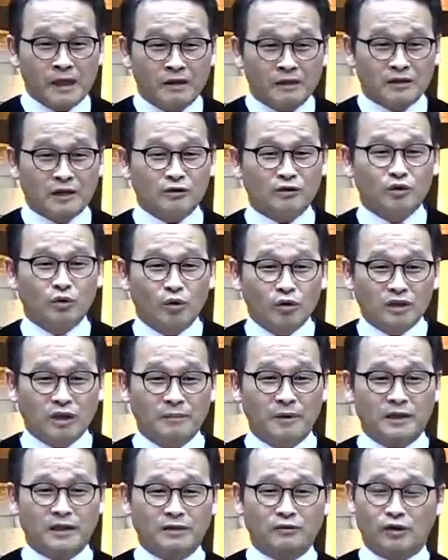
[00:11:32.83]
딱 들어올
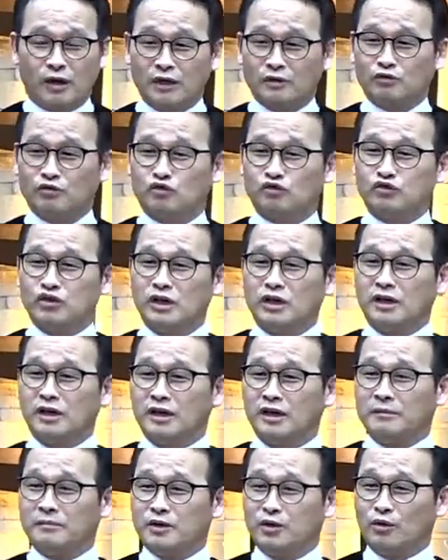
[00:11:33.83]
때마다도 아이고
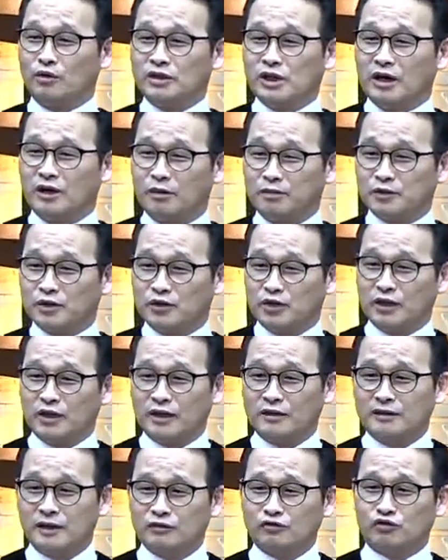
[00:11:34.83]
주님 이거 언젠간 없어져야
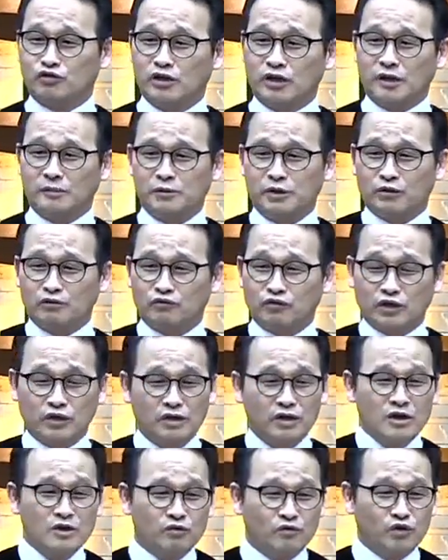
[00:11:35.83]
되는데 주님 이거 우리
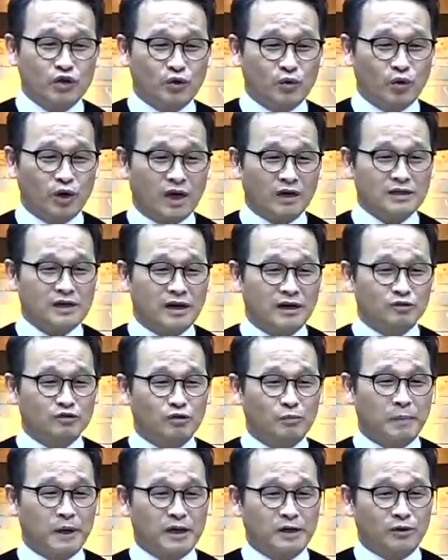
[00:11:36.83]
우리 교회가
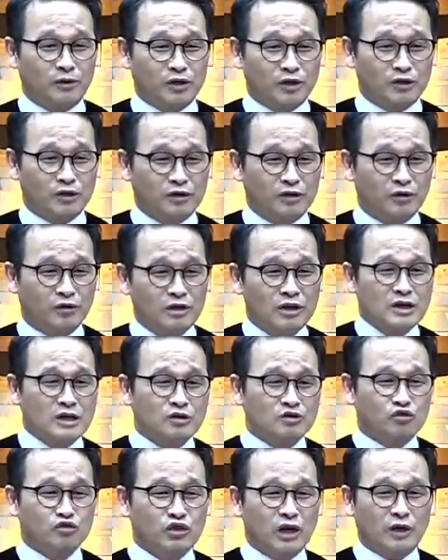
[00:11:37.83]
사가지고 빨리 여기 이거
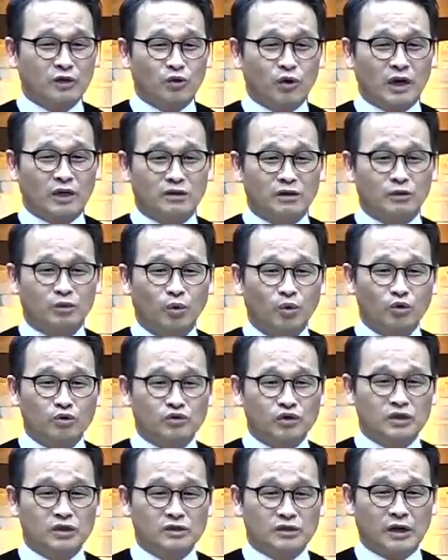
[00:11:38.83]
주일학교 애들
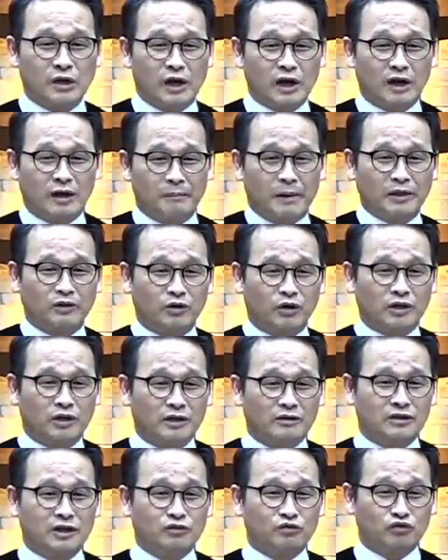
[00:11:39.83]
놀수 있는 생활관 만들어야
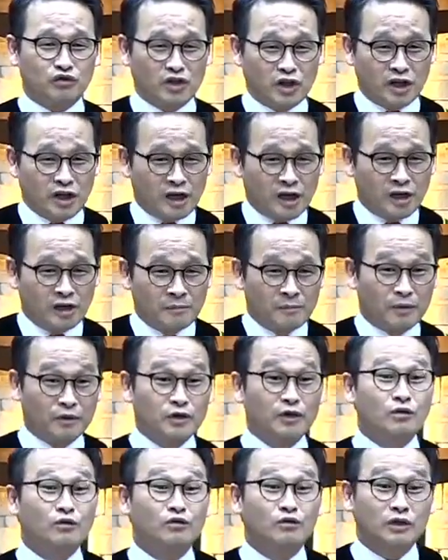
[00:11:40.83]
되는데 주님 뭐
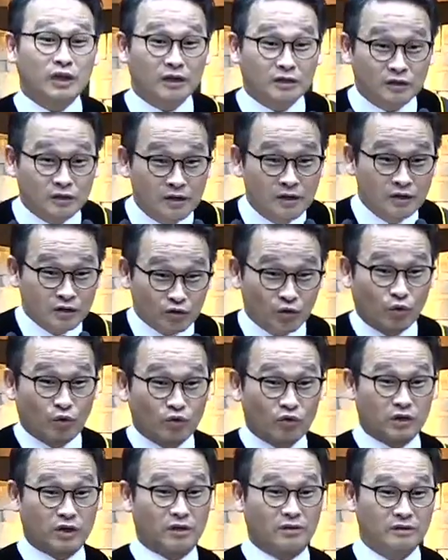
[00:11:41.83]
이러고 제가 기,
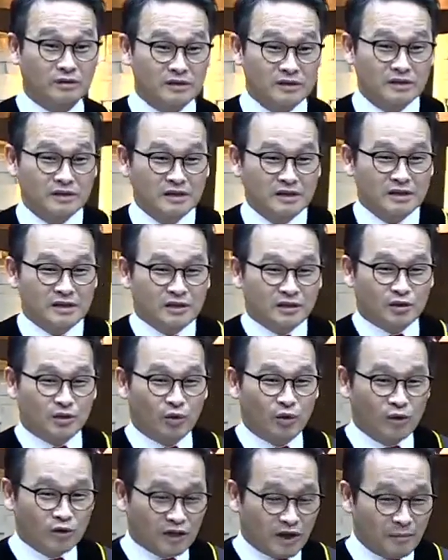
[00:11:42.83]
들어오는데요.
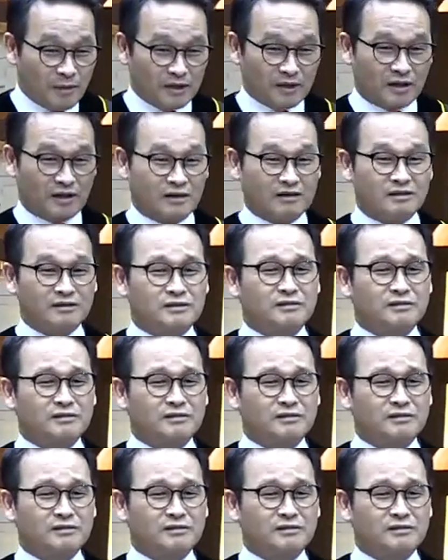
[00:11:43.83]
들어올 때마다